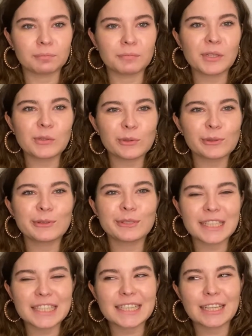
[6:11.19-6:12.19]

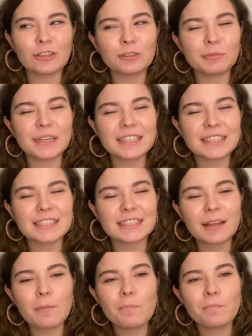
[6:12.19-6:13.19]
1984 biraz size